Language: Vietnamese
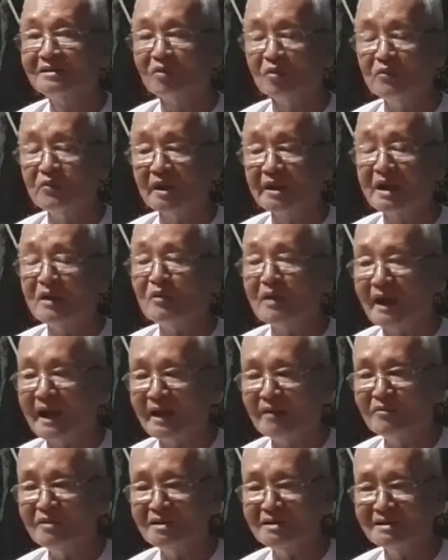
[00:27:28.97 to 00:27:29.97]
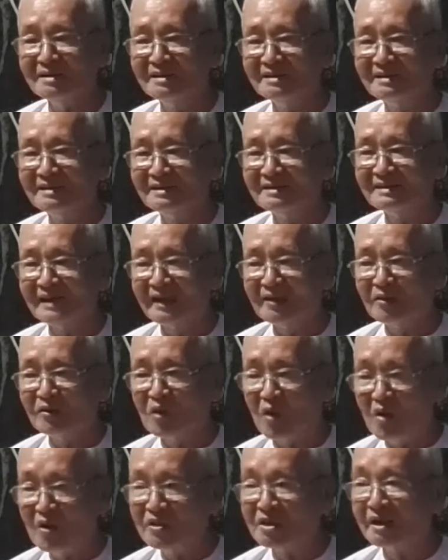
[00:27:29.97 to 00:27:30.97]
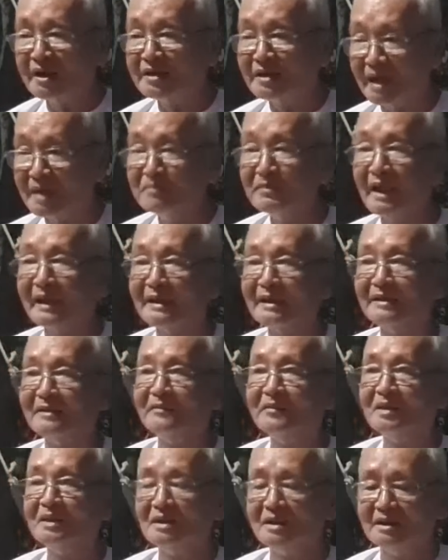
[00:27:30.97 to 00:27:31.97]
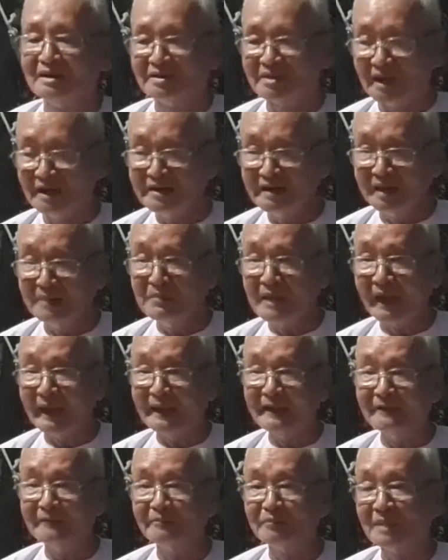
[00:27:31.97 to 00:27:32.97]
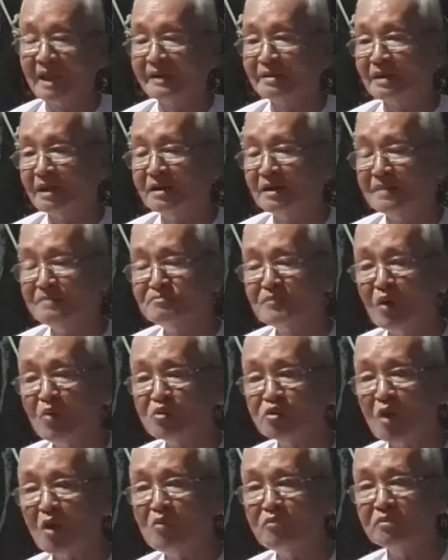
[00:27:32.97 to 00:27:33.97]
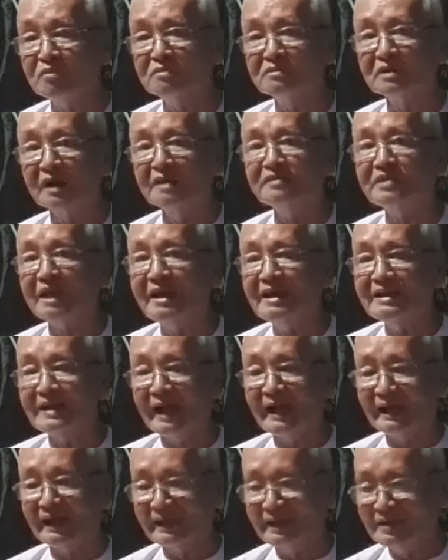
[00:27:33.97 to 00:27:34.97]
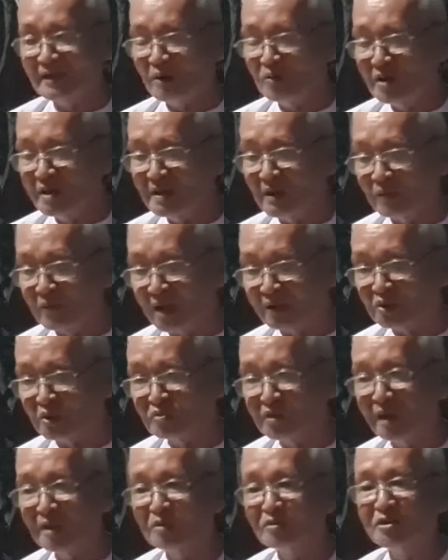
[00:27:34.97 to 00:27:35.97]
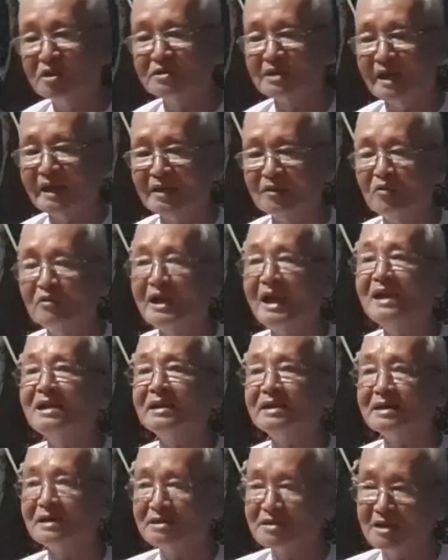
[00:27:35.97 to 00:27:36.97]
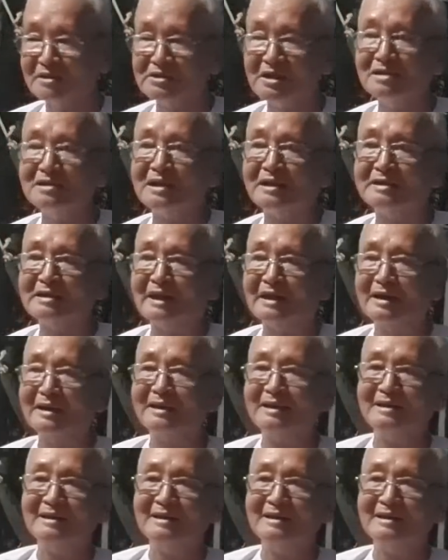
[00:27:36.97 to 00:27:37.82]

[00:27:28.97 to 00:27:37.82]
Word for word: của Phật giáo Hòa Hảo đó, lại nó có những cái điểm này những điểm này là những điểm mấu chốt để thấy rằng cái giáo lý học Phật tu nhân của Đức Thầy nó gắn liền với nhân sinh là vậy